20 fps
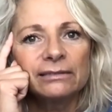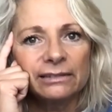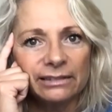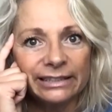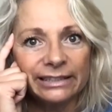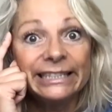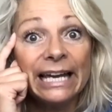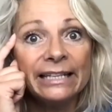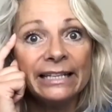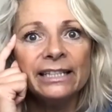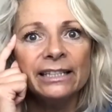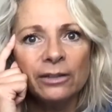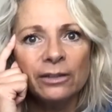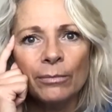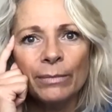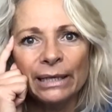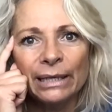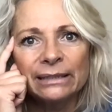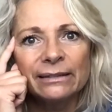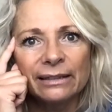gagnée dans
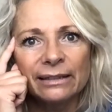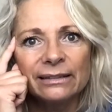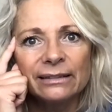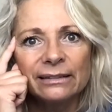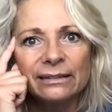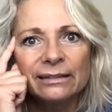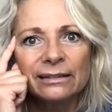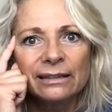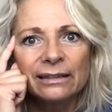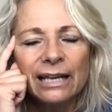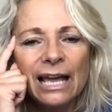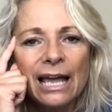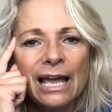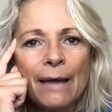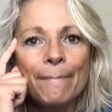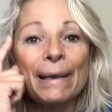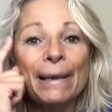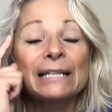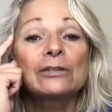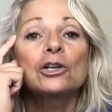ma tête
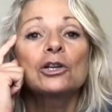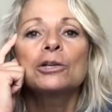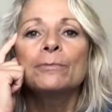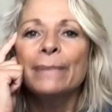parce que je